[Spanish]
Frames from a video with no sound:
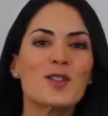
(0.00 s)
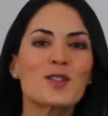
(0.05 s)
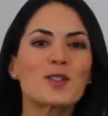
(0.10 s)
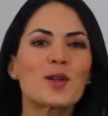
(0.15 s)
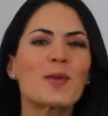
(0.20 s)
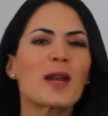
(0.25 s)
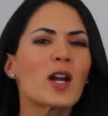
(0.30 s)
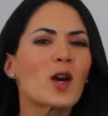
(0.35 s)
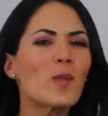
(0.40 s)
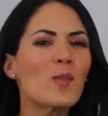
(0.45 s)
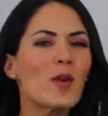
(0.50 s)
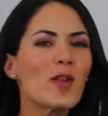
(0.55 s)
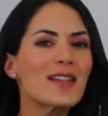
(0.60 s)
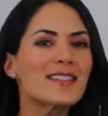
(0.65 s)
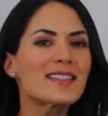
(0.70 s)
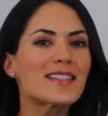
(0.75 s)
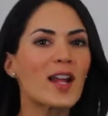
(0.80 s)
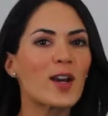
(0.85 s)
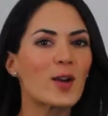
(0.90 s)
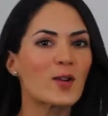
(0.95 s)
sobre cómo
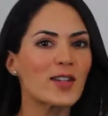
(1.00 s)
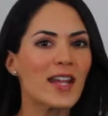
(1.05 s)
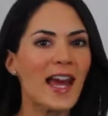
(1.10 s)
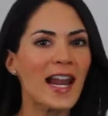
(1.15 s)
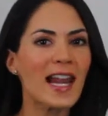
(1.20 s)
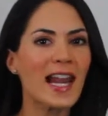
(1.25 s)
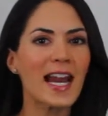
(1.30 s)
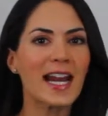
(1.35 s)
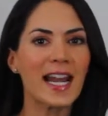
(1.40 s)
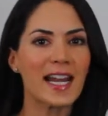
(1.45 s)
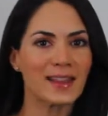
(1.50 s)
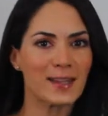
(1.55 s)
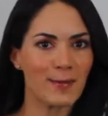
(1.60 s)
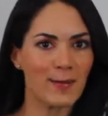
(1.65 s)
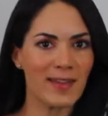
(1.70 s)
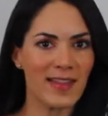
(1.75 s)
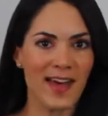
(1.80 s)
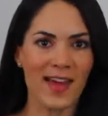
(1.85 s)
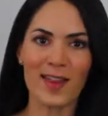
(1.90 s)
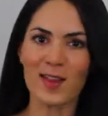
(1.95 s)
desarrollar la
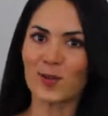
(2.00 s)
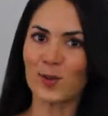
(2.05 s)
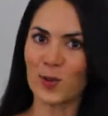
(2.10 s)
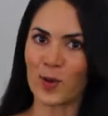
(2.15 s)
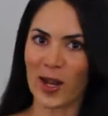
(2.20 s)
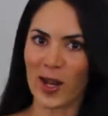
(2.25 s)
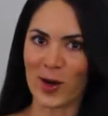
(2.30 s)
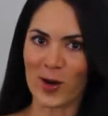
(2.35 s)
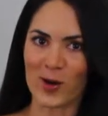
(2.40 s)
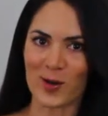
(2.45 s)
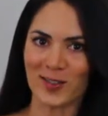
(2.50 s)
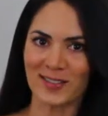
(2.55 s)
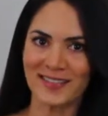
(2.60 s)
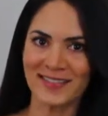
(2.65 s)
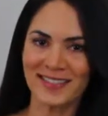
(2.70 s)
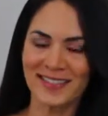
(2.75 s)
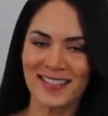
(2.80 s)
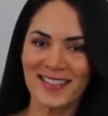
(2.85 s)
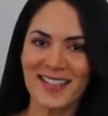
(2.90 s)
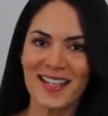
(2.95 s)
creatividad de tu hijo.
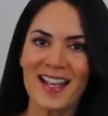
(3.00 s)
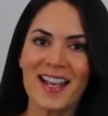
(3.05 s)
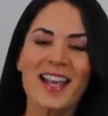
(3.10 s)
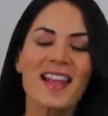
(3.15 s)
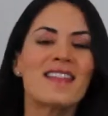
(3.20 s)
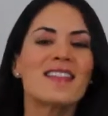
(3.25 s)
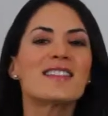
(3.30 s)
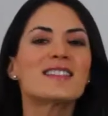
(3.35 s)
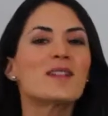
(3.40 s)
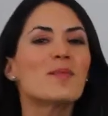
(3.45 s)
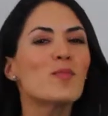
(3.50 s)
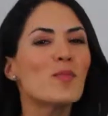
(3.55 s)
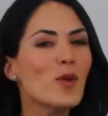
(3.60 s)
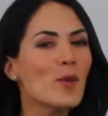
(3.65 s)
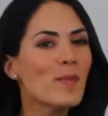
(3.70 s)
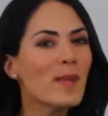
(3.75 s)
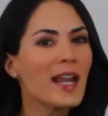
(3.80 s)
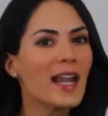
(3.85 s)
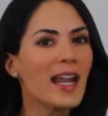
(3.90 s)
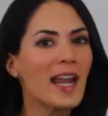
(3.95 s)
Desde
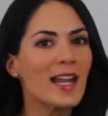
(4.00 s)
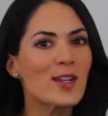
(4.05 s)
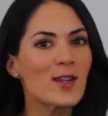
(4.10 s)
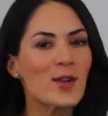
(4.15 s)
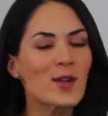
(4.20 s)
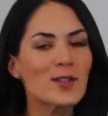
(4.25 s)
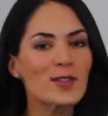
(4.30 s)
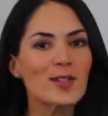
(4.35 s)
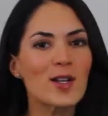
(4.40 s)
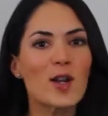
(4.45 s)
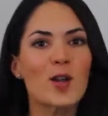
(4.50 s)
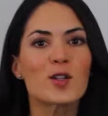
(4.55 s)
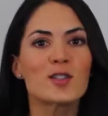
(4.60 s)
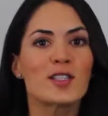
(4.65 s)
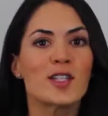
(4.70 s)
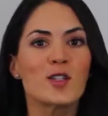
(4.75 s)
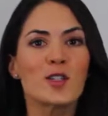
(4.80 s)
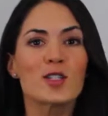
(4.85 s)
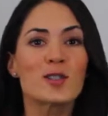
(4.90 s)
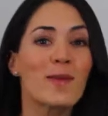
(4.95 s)
muy pequeños, los
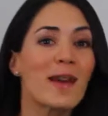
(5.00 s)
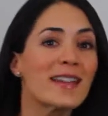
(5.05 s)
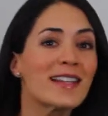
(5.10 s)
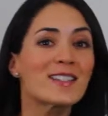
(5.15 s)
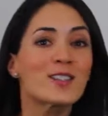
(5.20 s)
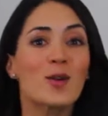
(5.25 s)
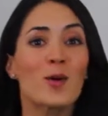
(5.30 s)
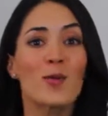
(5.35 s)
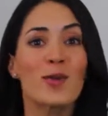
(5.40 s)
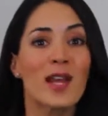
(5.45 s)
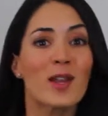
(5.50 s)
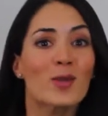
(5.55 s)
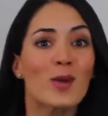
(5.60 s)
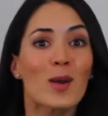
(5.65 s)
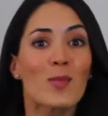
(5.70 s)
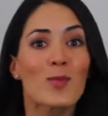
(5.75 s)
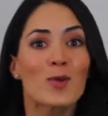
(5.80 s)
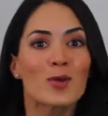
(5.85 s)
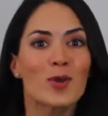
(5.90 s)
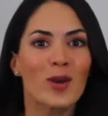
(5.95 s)
niños van descubriendo
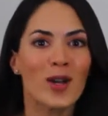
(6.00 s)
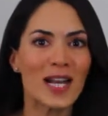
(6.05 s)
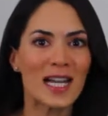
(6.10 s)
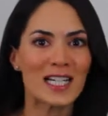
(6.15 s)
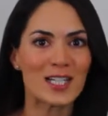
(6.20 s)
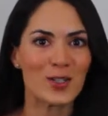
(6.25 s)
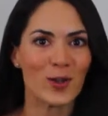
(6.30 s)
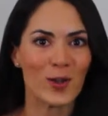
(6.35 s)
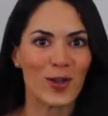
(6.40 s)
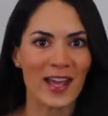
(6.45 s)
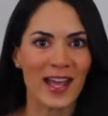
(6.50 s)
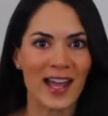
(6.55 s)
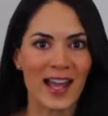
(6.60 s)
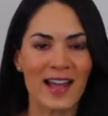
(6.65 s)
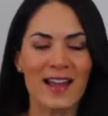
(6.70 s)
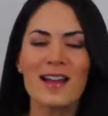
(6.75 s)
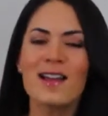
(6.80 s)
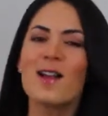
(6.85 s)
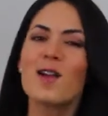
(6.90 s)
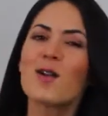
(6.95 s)
el mundo que les
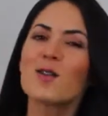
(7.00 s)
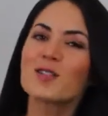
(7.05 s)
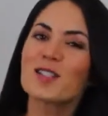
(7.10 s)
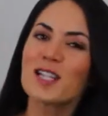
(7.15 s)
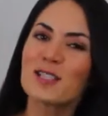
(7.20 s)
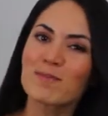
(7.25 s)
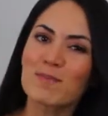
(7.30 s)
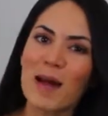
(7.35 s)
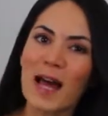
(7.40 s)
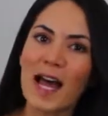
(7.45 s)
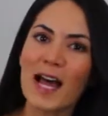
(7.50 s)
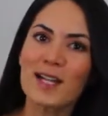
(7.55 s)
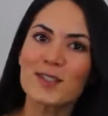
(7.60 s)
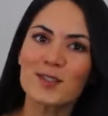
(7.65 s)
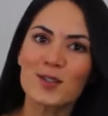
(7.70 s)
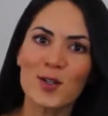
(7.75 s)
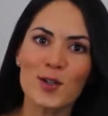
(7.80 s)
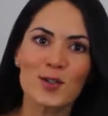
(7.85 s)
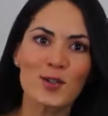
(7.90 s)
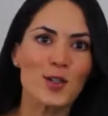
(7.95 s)
rodea, los
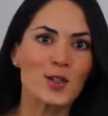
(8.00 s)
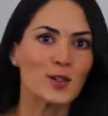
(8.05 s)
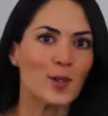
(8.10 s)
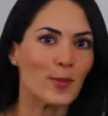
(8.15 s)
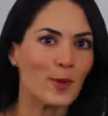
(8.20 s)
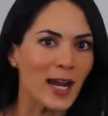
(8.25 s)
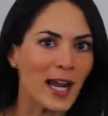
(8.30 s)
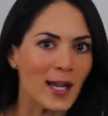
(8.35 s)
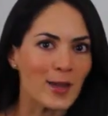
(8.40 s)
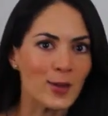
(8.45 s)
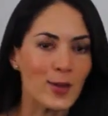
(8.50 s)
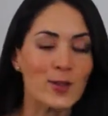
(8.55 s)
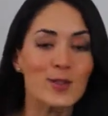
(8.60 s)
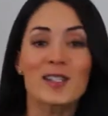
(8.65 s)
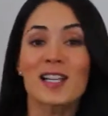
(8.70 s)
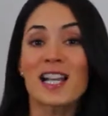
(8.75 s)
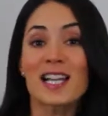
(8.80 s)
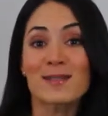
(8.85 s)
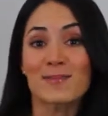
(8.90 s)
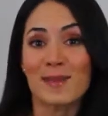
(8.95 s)
espacios, los
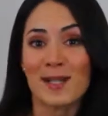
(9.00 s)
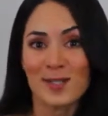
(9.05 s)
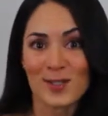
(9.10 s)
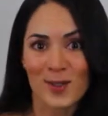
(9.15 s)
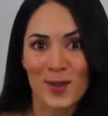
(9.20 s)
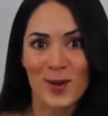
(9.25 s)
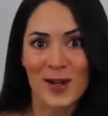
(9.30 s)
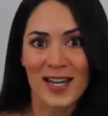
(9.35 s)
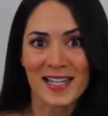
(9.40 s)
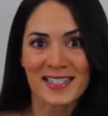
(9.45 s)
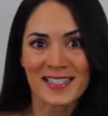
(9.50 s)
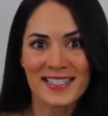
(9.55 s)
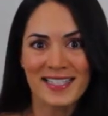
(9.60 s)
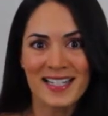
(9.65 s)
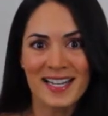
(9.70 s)
objetos y las personas.